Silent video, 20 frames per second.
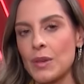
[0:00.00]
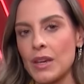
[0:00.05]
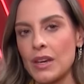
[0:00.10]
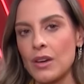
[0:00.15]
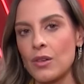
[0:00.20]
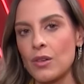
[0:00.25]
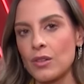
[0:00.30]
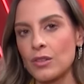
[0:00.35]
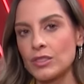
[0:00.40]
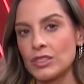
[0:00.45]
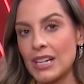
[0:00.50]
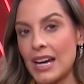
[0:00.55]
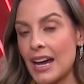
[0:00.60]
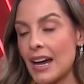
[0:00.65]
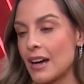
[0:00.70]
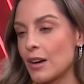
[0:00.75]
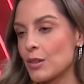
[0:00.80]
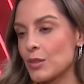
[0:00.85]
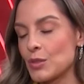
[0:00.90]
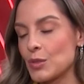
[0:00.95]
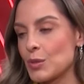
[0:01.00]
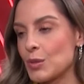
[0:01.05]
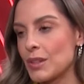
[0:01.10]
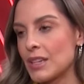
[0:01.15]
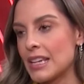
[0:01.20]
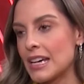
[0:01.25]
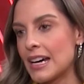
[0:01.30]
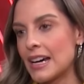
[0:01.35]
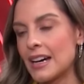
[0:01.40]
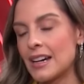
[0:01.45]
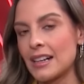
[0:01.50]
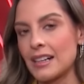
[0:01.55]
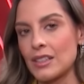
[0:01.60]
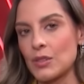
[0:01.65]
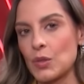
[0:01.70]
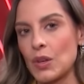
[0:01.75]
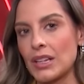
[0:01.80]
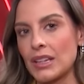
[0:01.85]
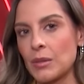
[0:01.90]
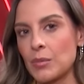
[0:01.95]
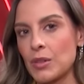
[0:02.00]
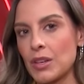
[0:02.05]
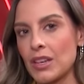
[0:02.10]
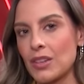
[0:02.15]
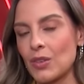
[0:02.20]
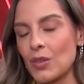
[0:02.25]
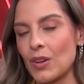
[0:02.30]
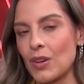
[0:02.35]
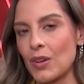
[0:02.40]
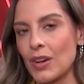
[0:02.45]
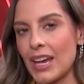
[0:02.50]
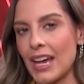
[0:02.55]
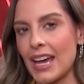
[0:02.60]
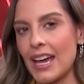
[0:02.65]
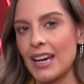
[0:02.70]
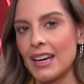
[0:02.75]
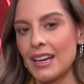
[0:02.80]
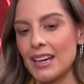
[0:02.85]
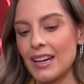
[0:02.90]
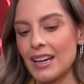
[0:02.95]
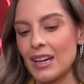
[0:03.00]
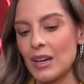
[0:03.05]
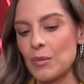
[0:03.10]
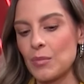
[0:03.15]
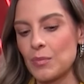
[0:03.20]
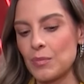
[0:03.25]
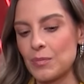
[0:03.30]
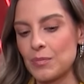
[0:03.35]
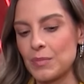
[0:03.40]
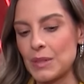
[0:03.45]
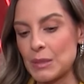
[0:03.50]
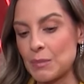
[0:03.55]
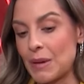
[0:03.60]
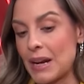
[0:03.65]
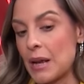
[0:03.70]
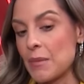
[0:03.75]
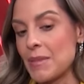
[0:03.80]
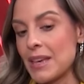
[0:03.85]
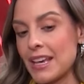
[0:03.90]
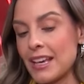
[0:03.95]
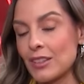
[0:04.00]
veo ya con su vida resuelta porque yo creo que pues para mí